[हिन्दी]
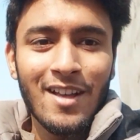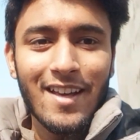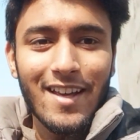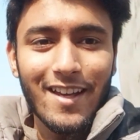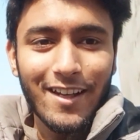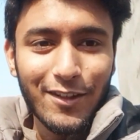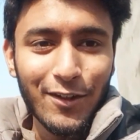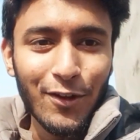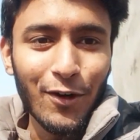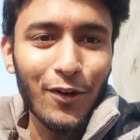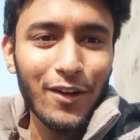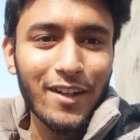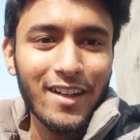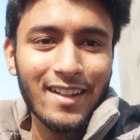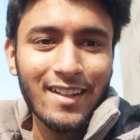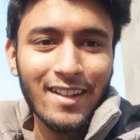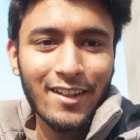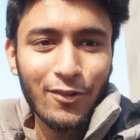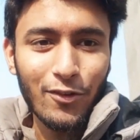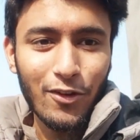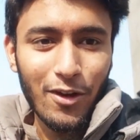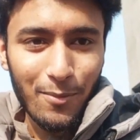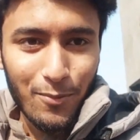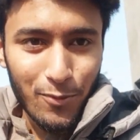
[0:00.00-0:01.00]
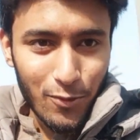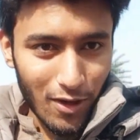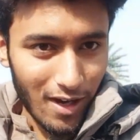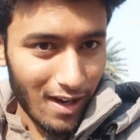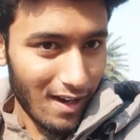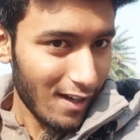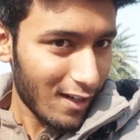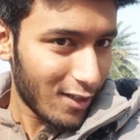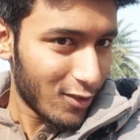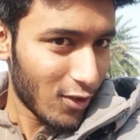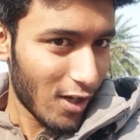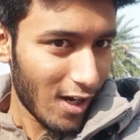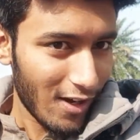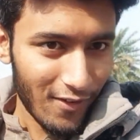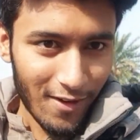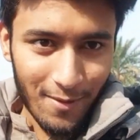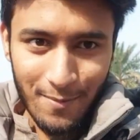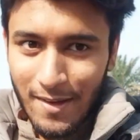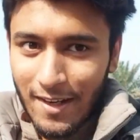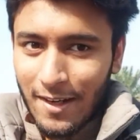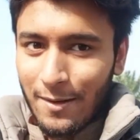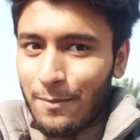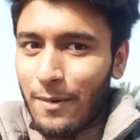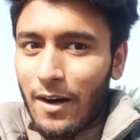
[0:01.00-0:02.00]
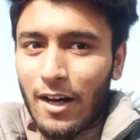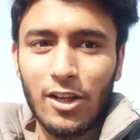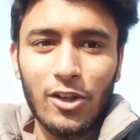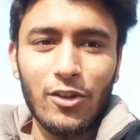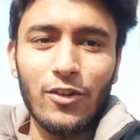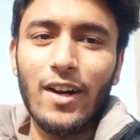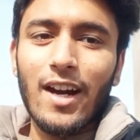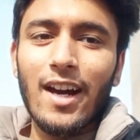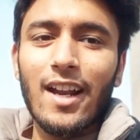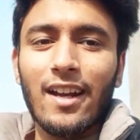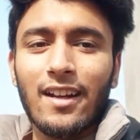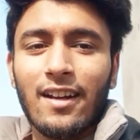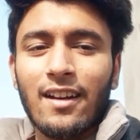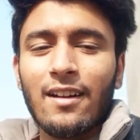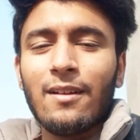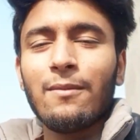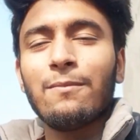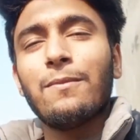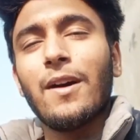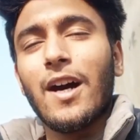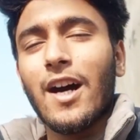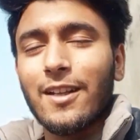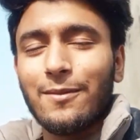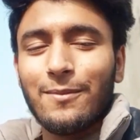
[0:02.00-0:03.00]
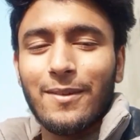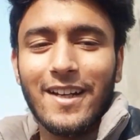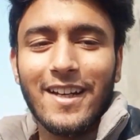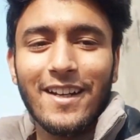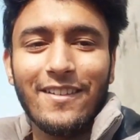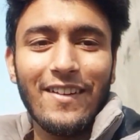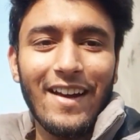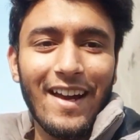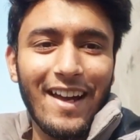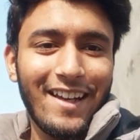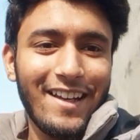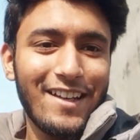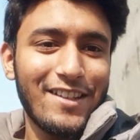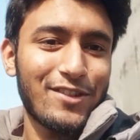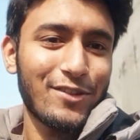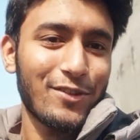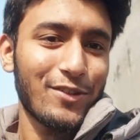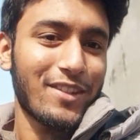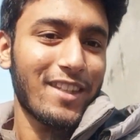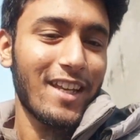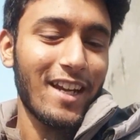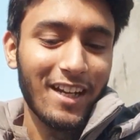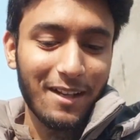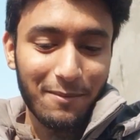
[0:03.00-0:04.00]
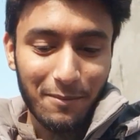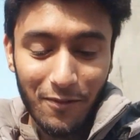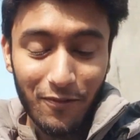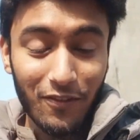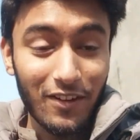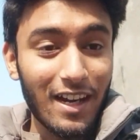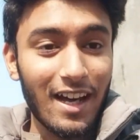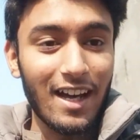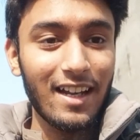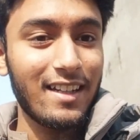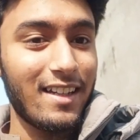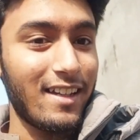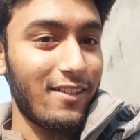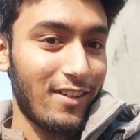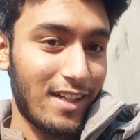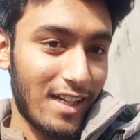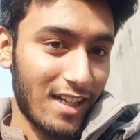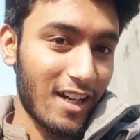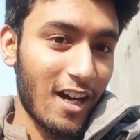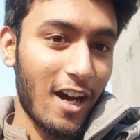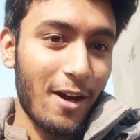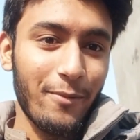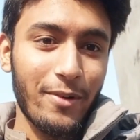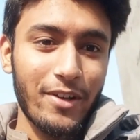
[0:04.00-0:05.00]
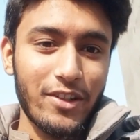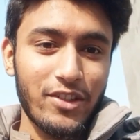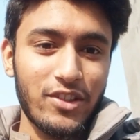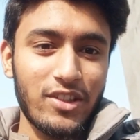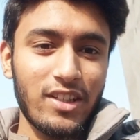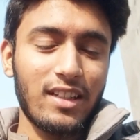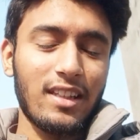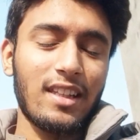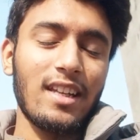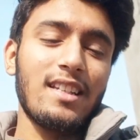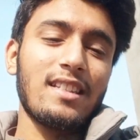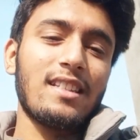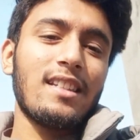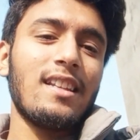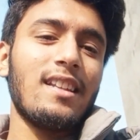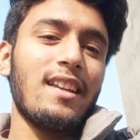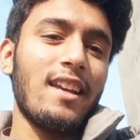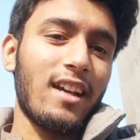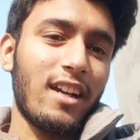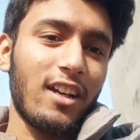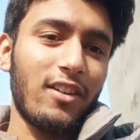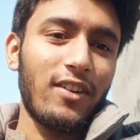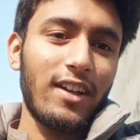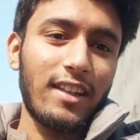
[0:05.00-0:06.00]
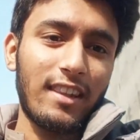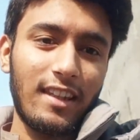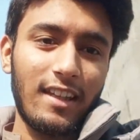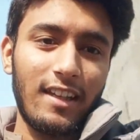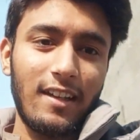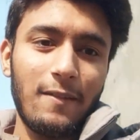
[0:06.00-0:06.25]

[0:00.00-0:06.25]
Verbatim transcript: इग्नोर करना क्योंकि बुरा हाल हुआ हुआ है मेरे बालों वगैरह का बाद में करवाएंगे इसको सेट अभी फ़िलहाल ये वाला काम अर्जेंट था इसलिए ये करवाते